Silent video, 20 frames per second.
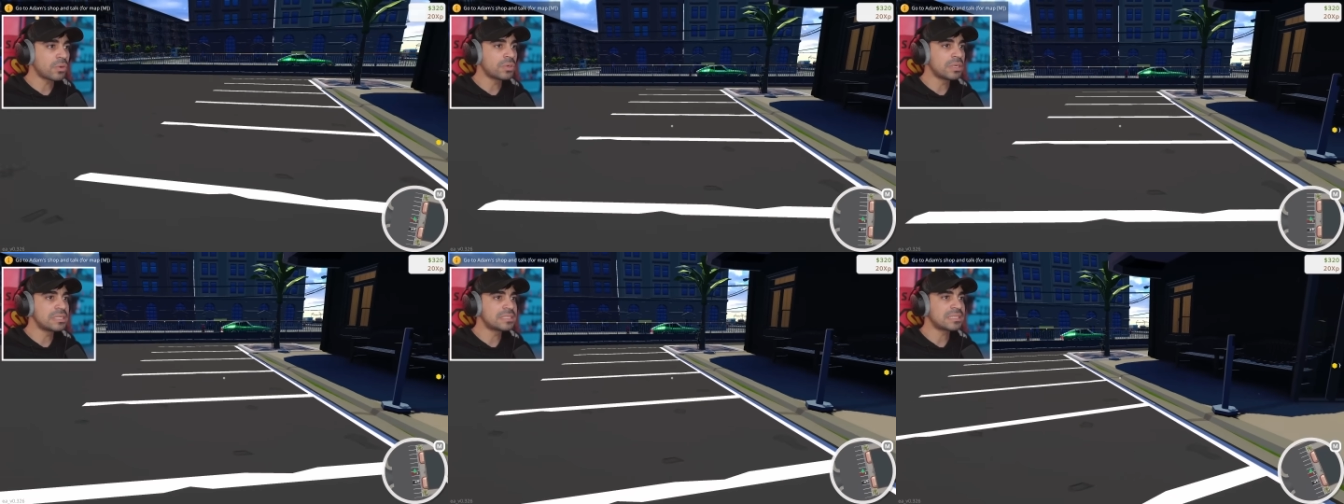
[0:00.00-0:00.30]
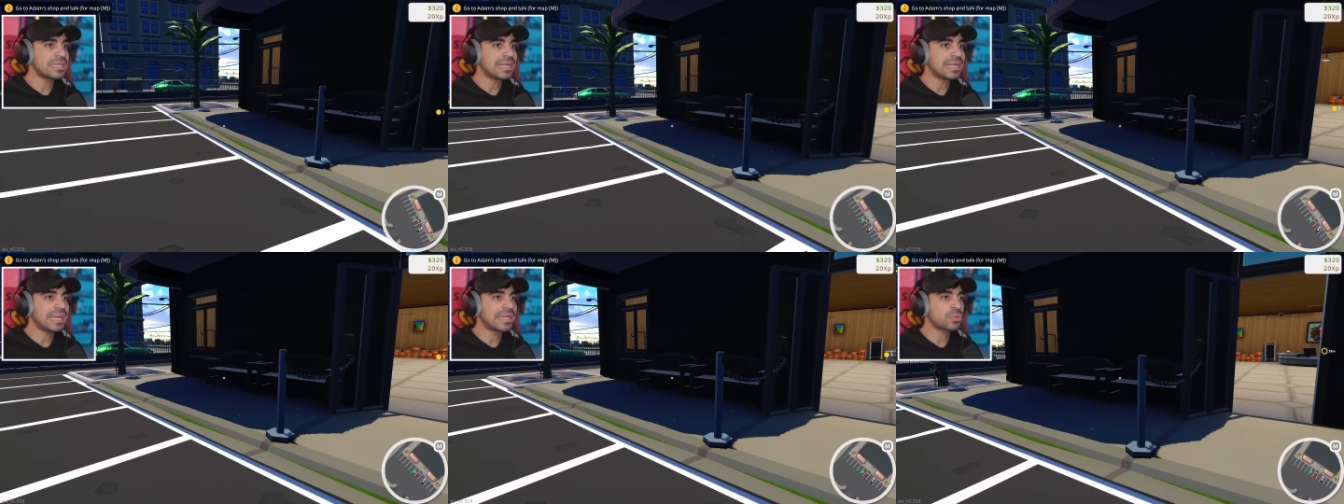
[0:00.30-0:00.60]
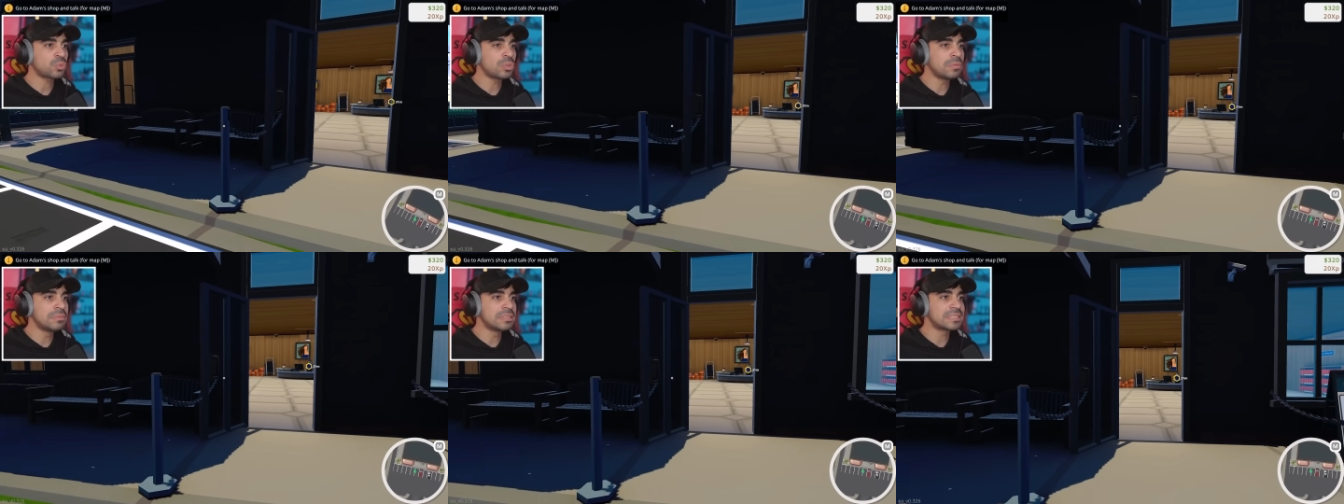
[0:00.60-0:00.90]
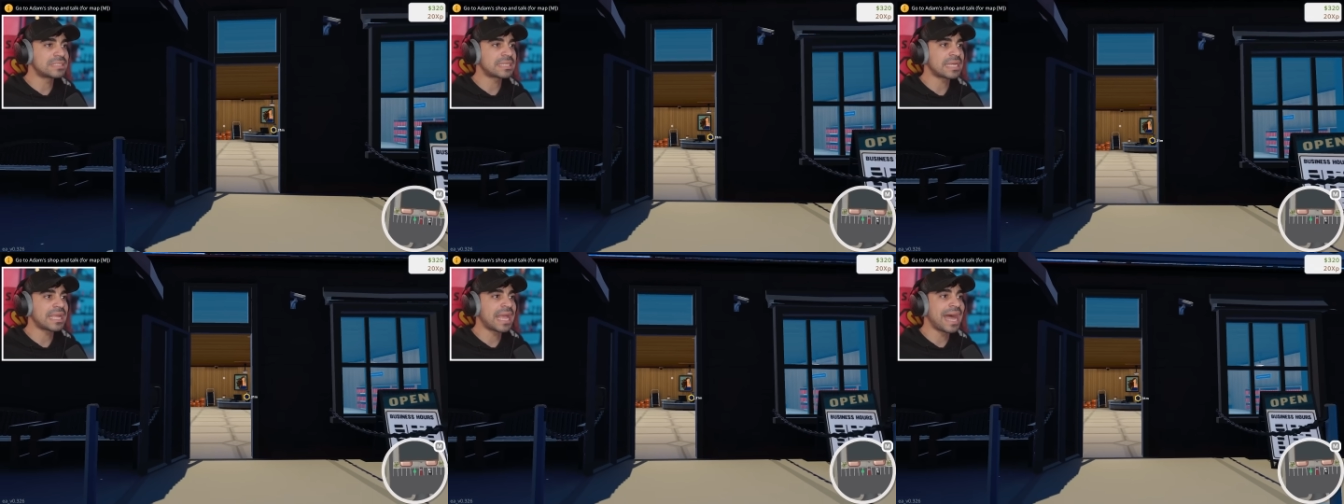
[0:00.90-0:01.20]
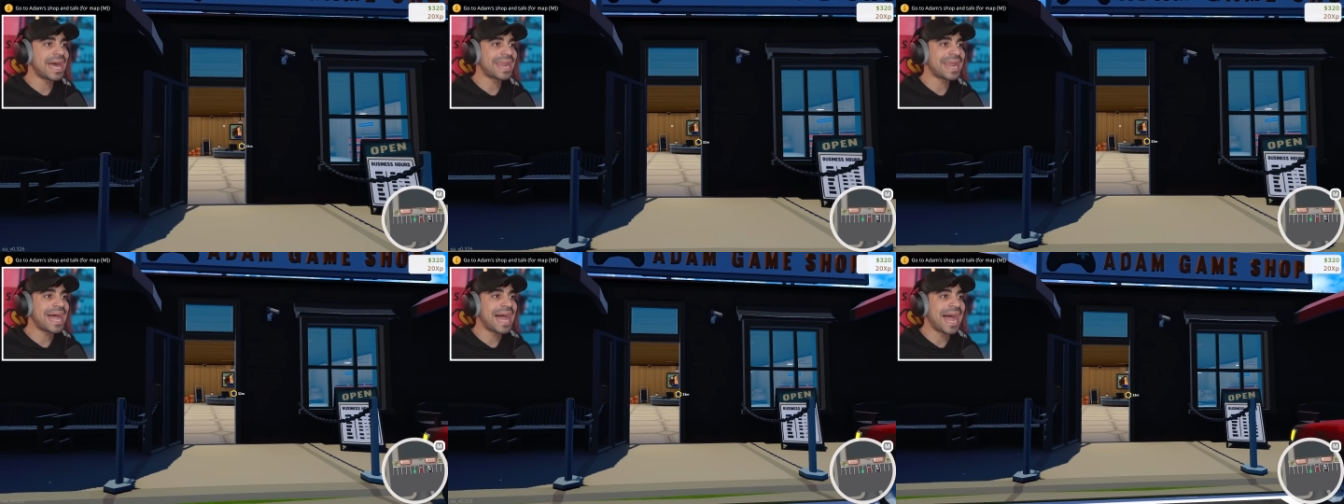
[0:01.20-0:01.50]
وننزل على طول من
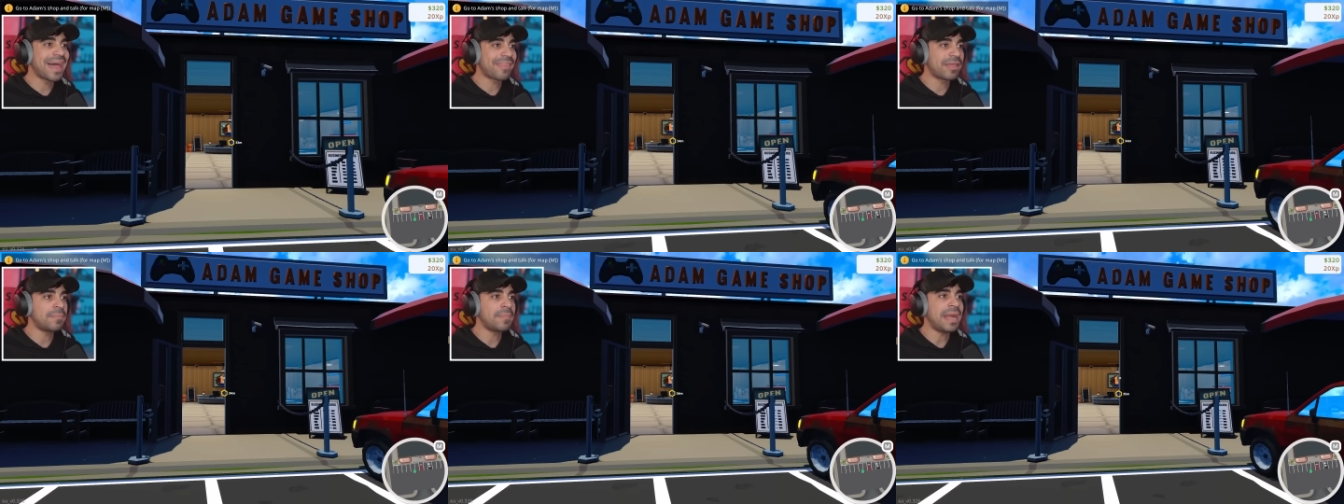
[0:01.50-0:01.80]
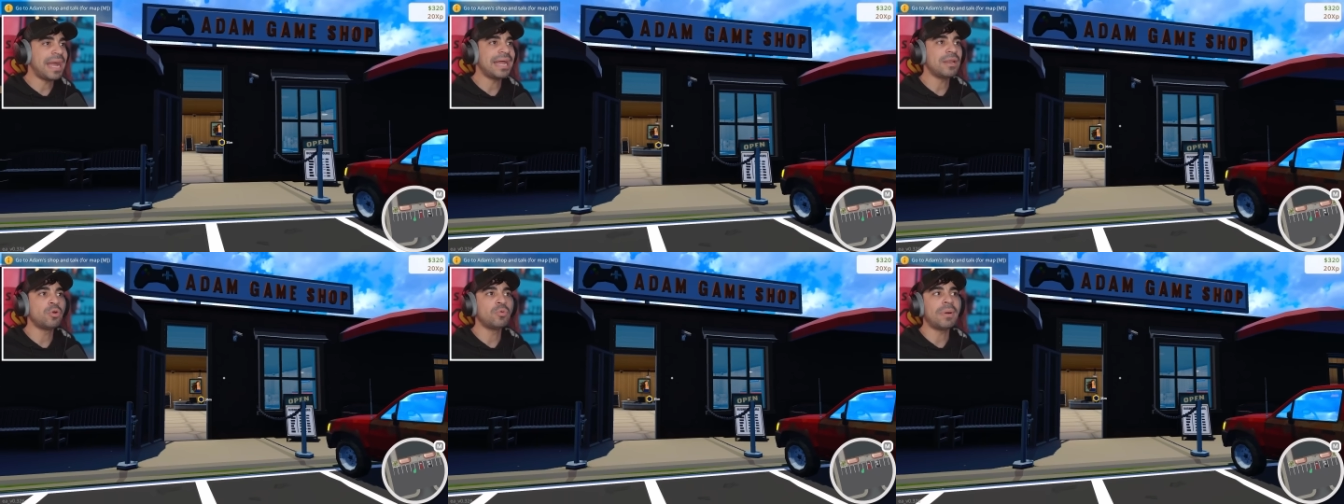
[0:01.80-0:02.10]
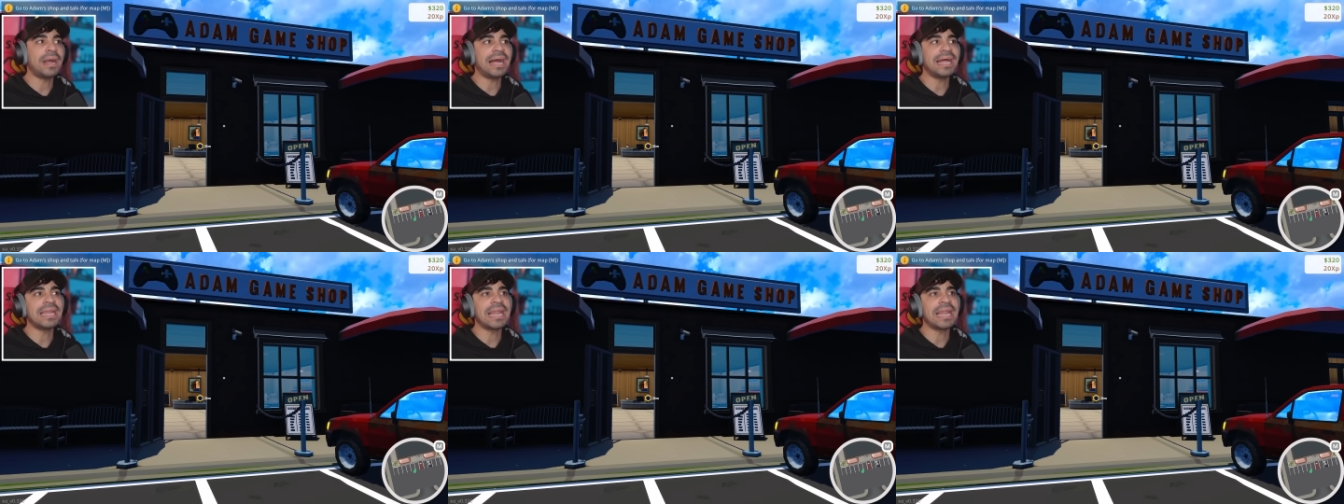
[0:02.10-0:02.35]
السياره هذا المحل هو محل